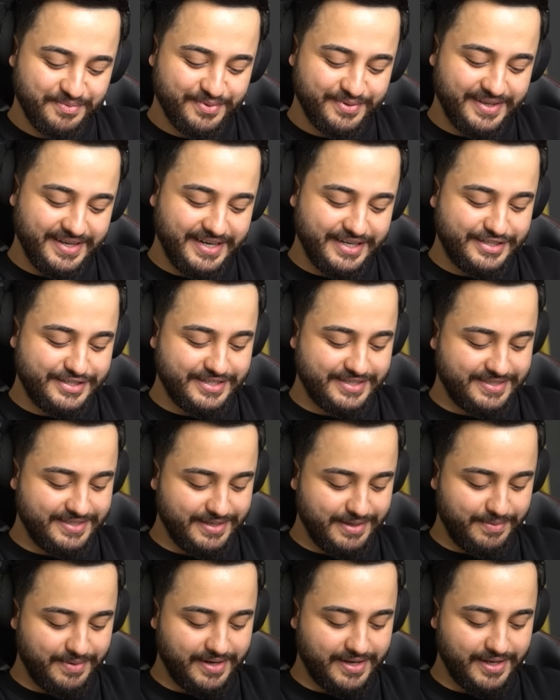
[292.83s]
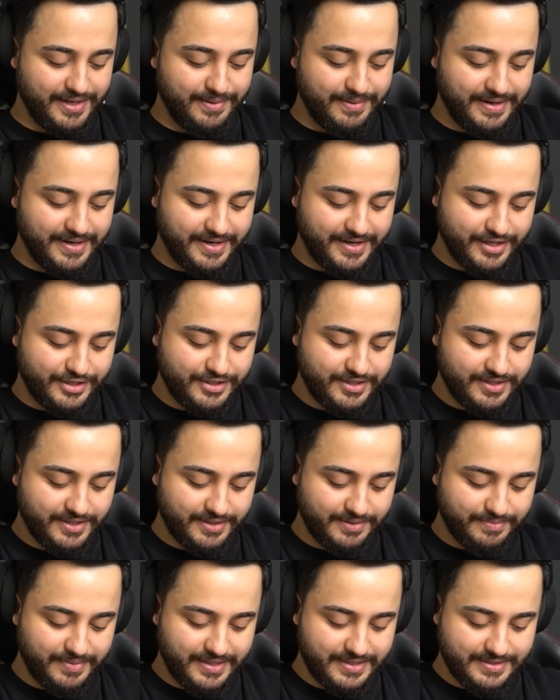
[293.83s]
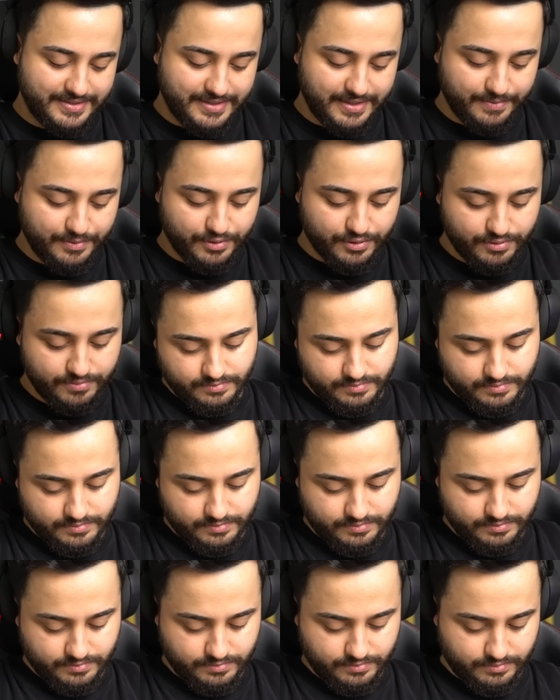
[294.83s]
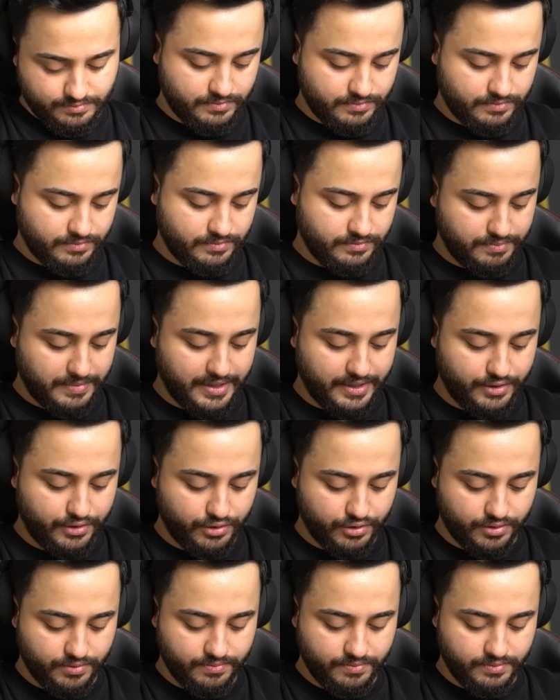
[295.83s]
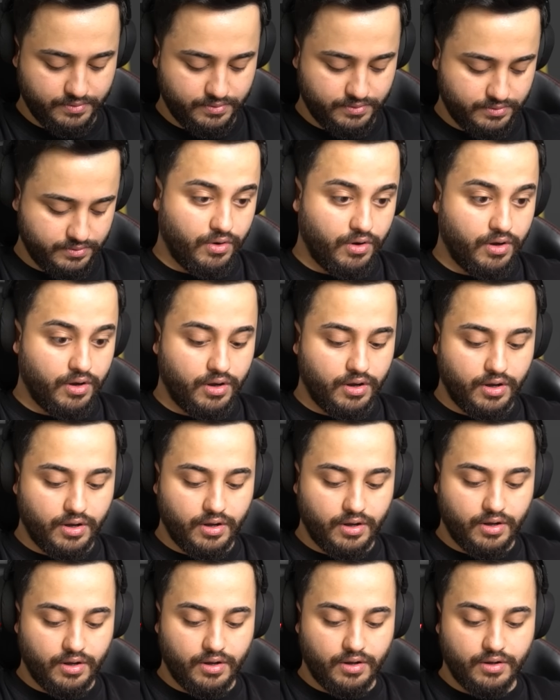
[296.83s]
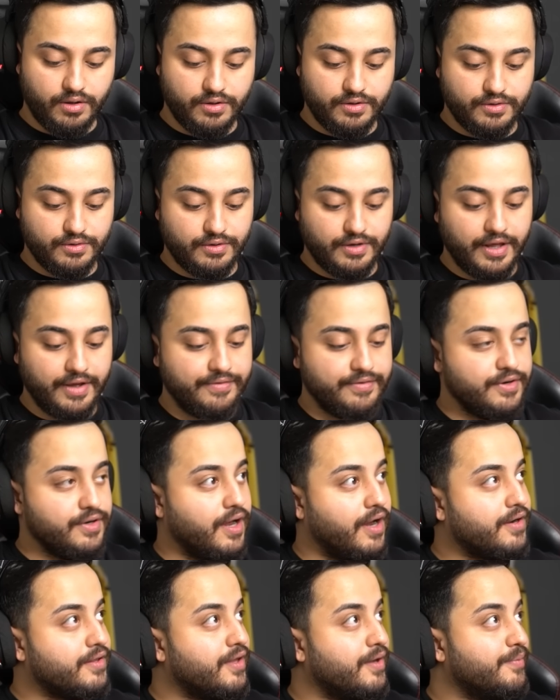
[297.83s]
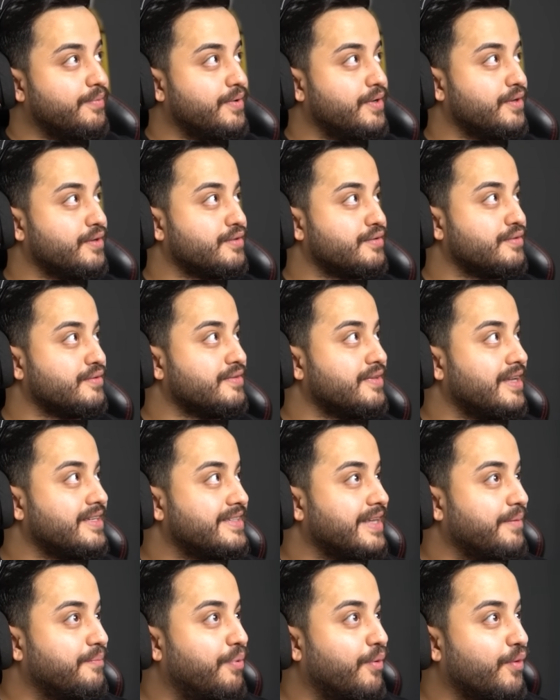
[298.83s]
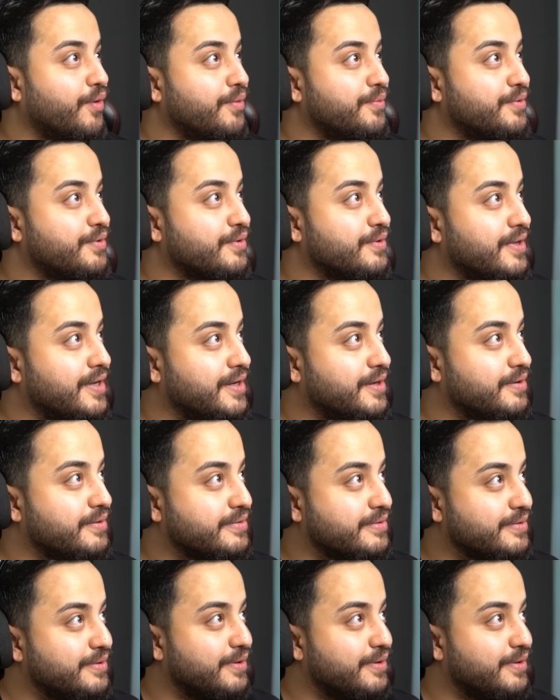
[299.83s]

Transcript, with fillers: Burada ne çıktığına bakalım arkadaşlar. Yırtmak istemiyorum. Kulaklık mı? Yok. Kılıf olabilir. Oo. Oh, Levni nereden biliyorsun lan? Sen Poco mu kullanıyorsun